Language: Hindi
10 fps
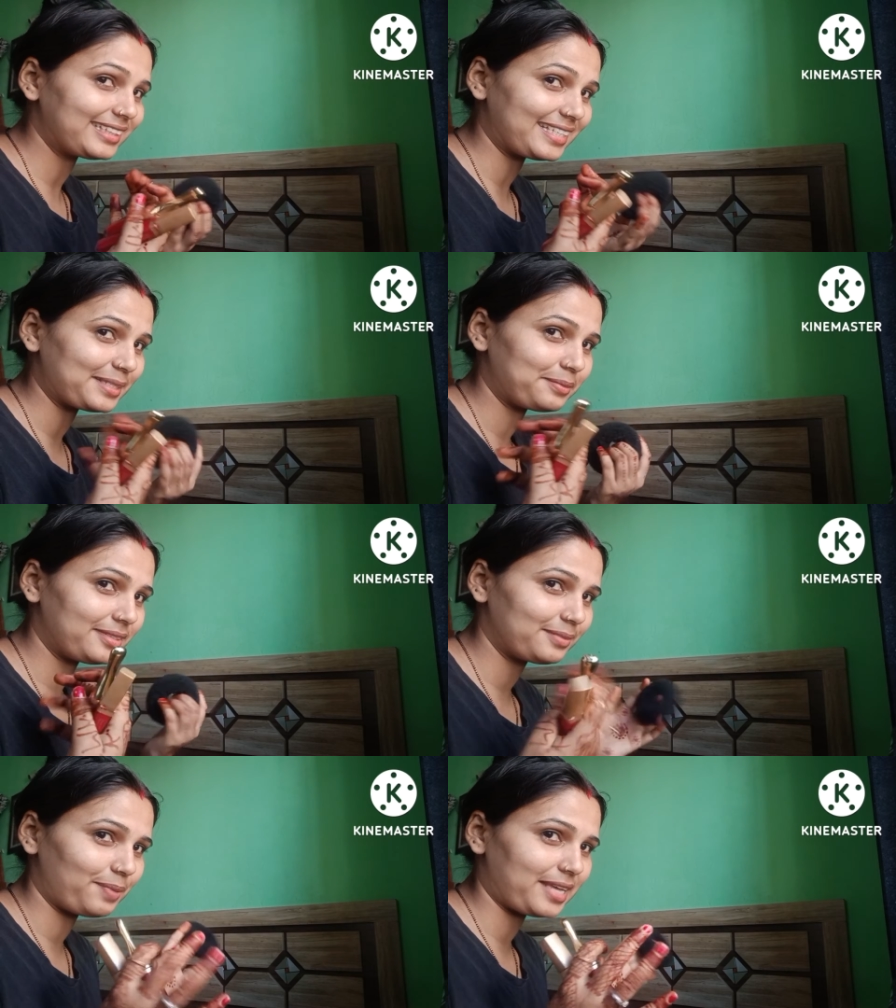ये सब
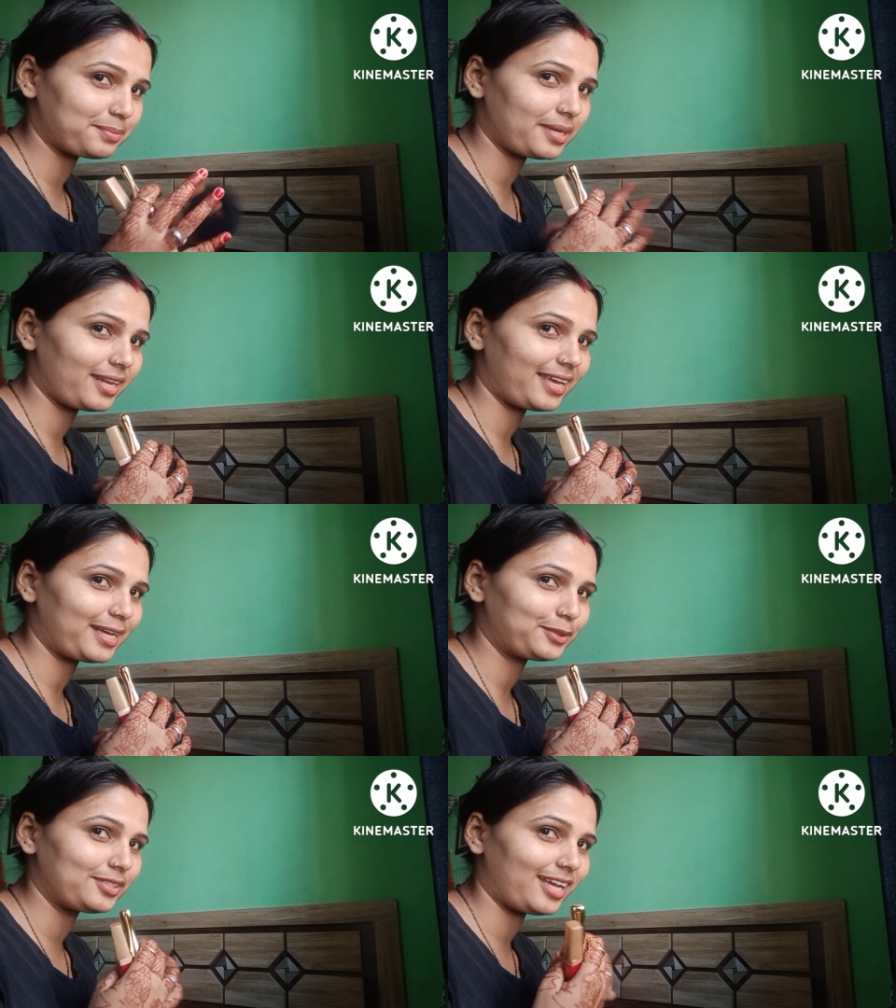पास में ही
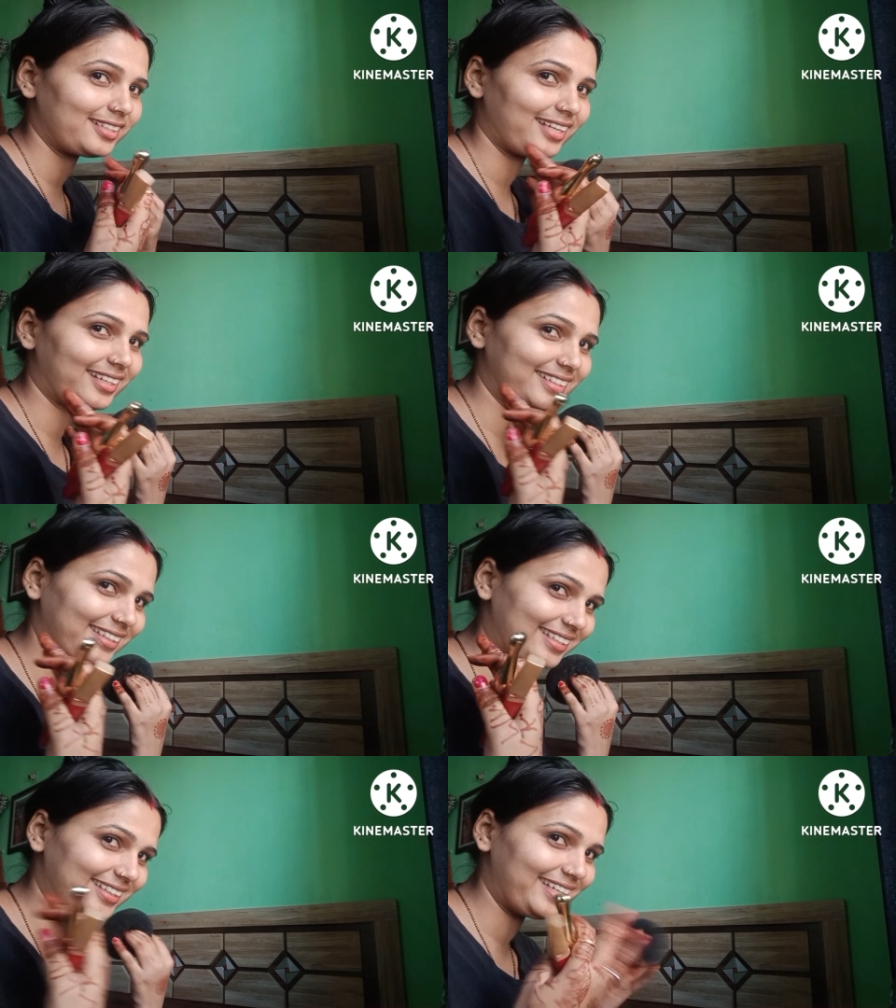रहेगा तो जा जाके
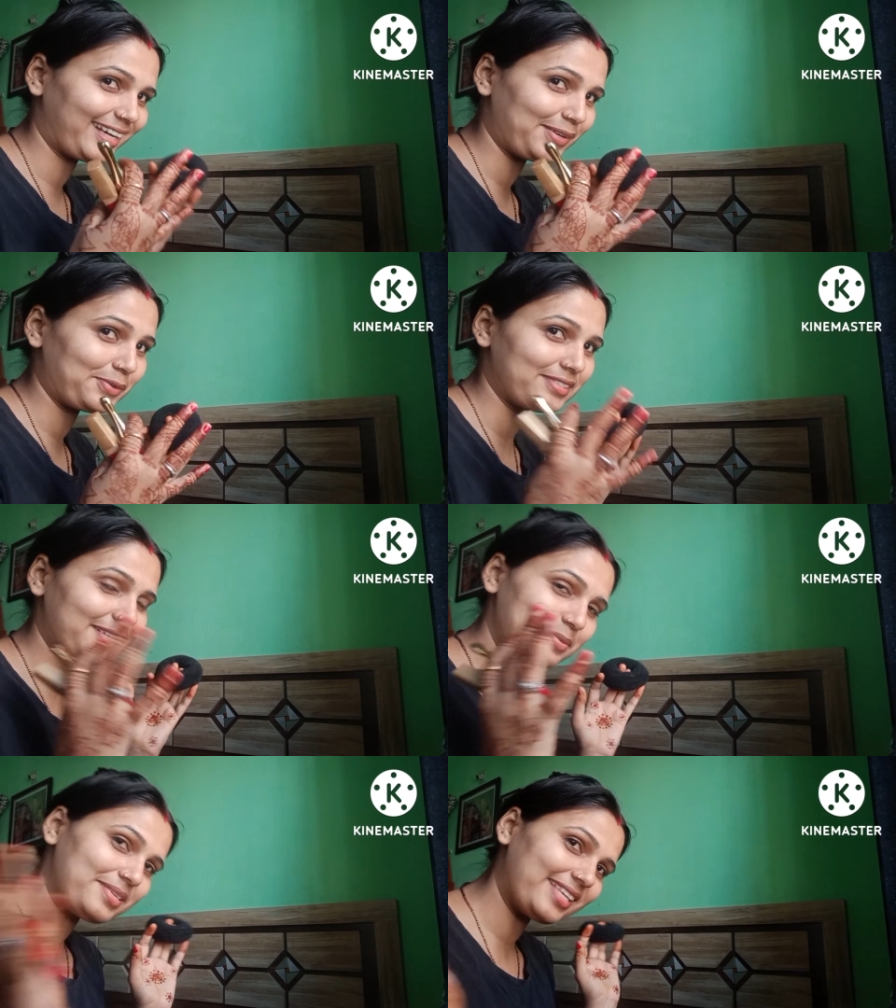जल्दी जल्दी रख लूँगी
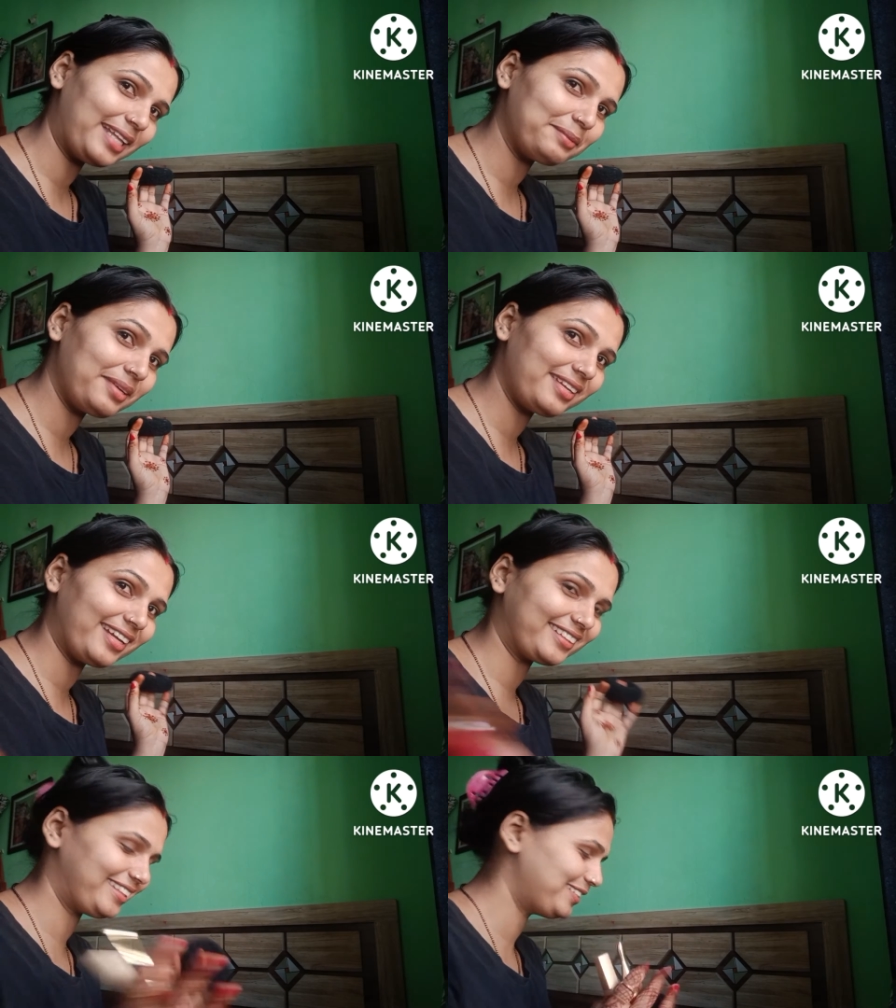इसलिए मैं साथ में ही
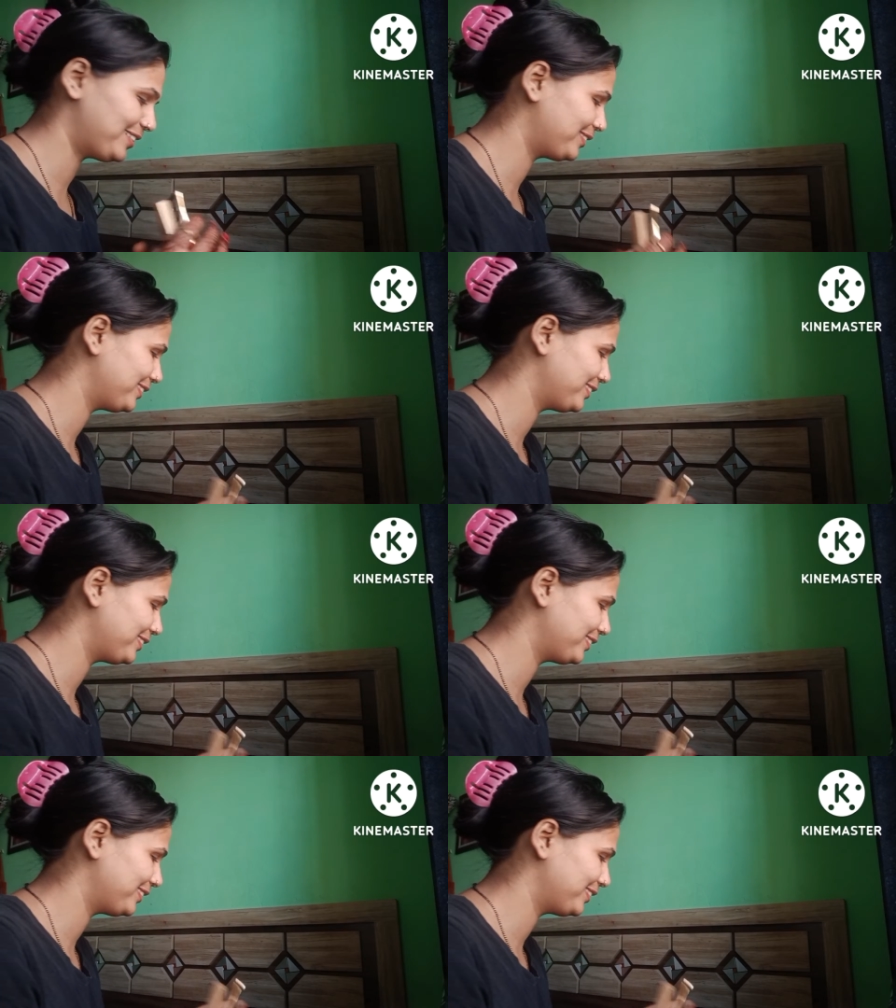रखती